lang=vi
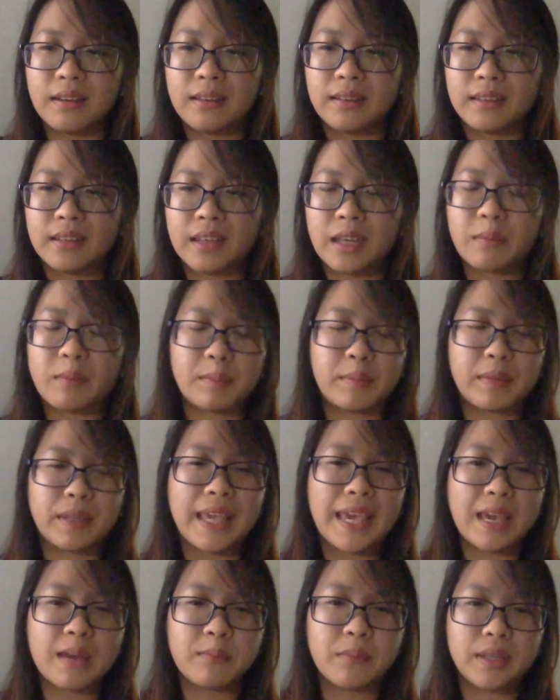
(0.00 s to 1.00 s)
khi mà mình
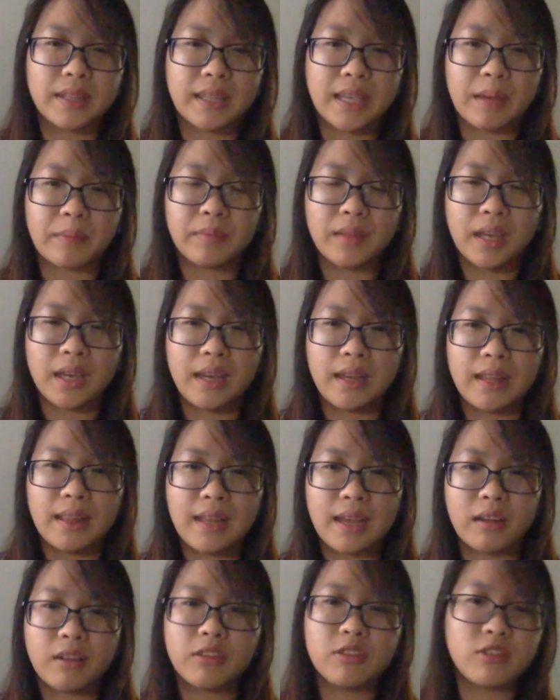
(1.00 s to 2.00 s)
nghe mình cảm thấy là
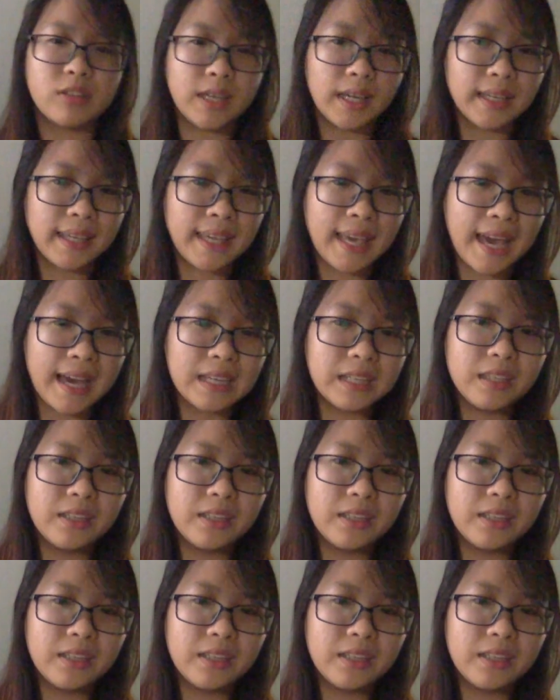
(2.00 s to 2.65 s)
nó chưa chắc chắn